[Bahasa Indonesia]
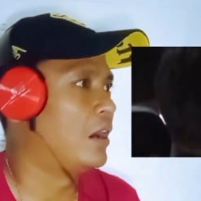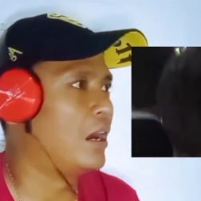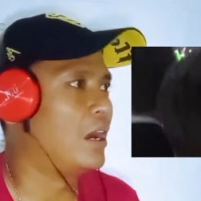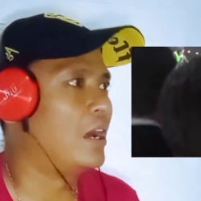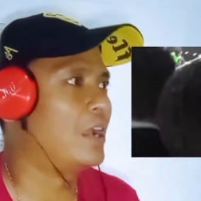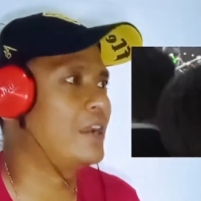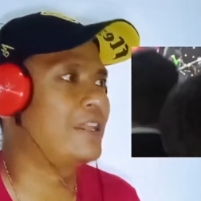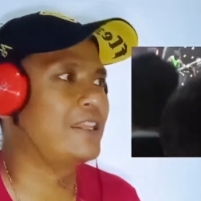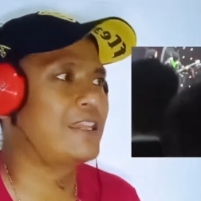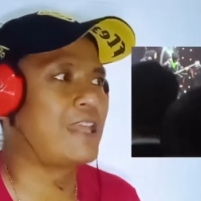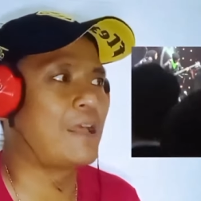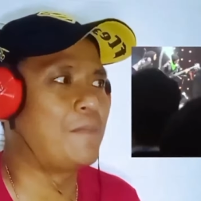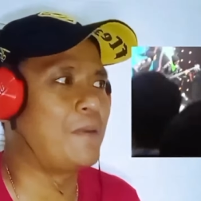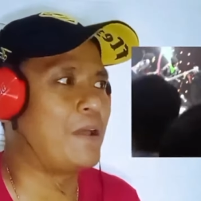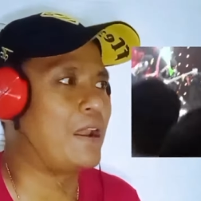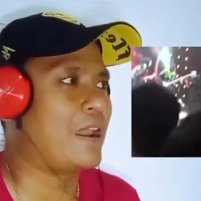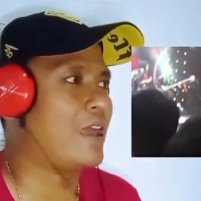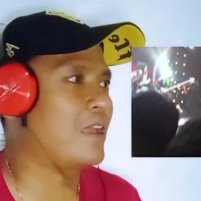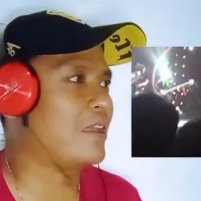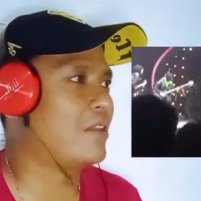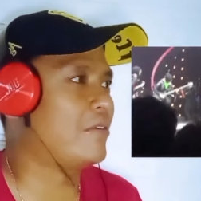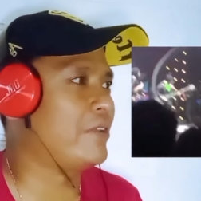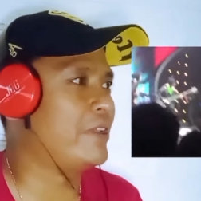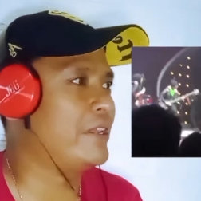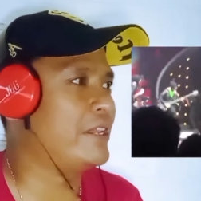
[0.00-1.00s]
Ah, ini tambah
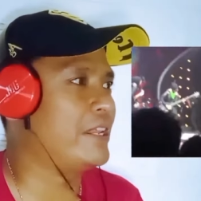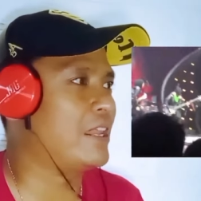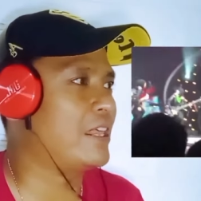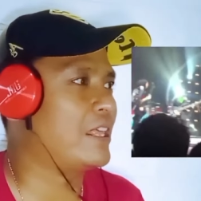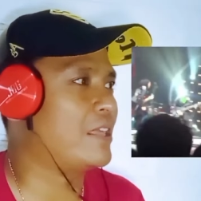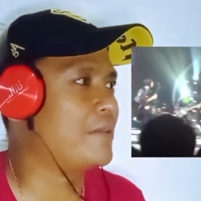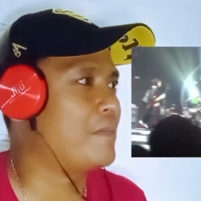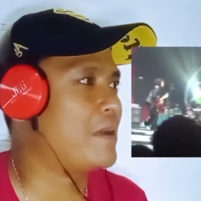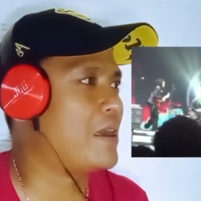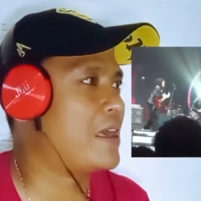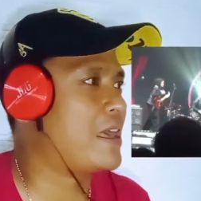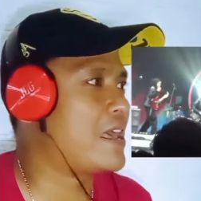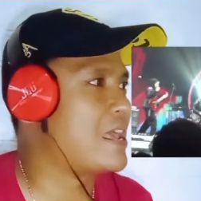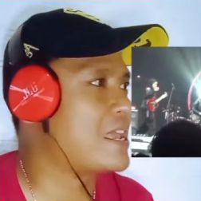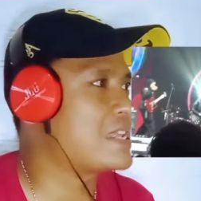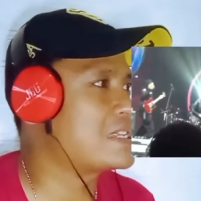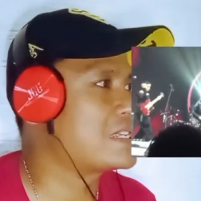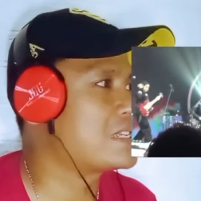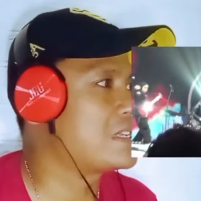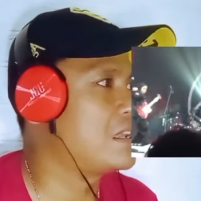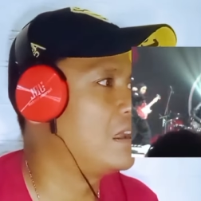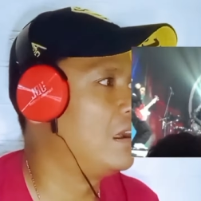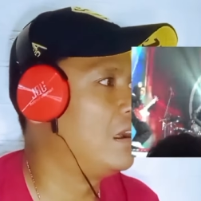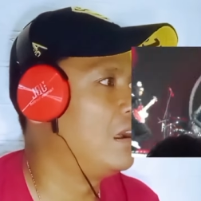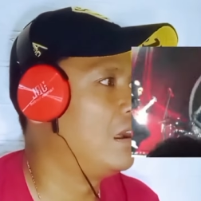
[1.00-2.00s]
lagi, ini lagi, Bas.
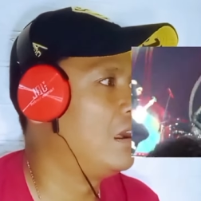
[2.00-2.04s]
